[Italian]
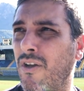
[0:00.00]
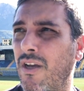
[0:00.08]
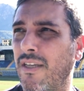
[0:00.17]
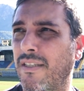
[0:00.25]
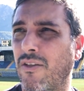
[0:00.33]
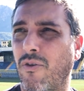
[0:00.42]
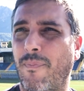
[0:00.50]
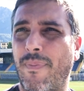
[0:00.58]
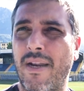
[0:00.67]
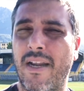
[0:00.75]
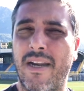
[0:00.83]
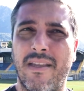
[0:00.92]
è stato
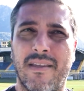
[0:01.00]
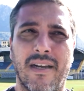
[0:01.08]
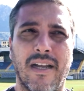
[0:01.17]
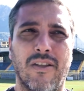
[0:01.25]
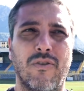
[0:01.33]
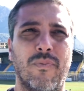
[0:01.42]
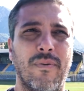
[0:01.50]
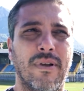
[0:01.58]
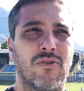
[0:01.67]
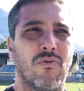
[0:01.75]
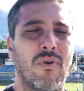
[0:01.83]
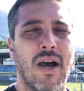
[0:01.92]
appena reintegrato in prima
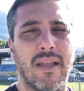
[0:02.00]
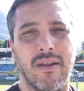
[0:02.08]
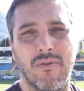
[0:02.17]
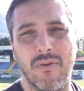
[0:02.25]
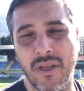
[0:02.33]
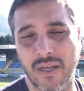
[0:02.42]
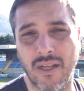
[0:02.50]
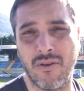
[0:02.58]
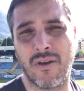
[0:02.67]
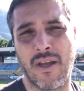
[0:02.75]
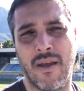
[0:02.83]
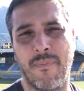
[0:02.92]
squadra e quindi credo
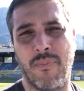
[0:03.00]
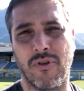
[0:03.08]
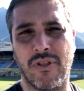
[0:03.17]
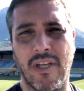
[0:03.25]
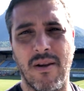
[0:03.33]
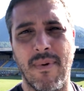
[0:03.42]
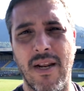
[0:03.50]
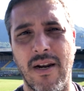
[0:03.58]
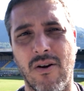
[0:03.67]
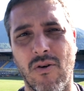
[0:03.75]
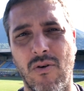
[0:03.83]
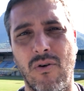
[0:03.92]
che possa
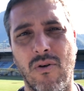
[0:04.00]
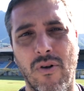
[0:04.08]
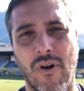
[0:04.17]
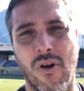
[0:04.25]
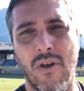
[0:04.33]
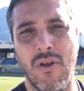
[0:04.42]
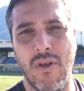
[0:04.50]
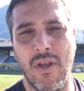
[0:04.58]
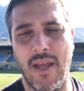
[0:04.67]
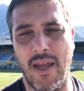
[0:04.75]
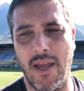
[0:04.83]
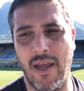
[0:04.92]
rimanere con loro
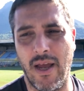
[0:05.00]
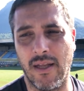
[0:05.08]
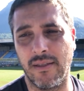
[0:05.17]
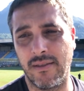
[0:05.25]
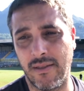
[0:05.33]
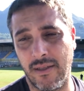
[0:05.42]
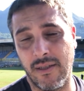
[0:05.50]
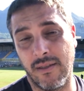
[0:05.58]
eh, anzi